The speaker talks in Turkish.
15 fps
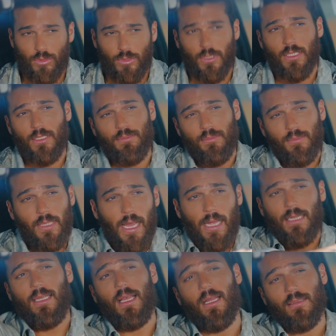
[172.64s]
Canım
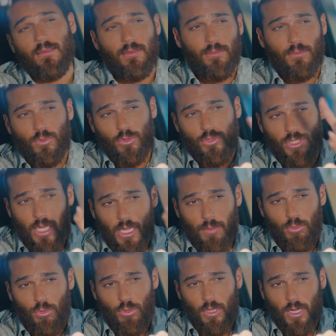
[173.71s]
derken
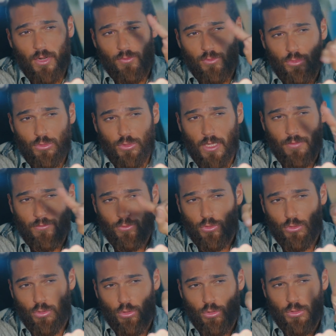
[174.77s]
C büyük harfli üstten
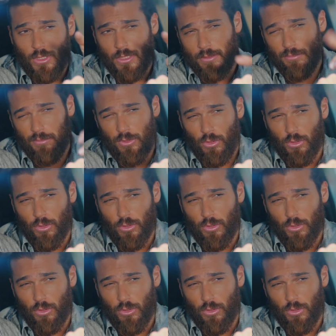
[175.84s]
virgüllü canım mı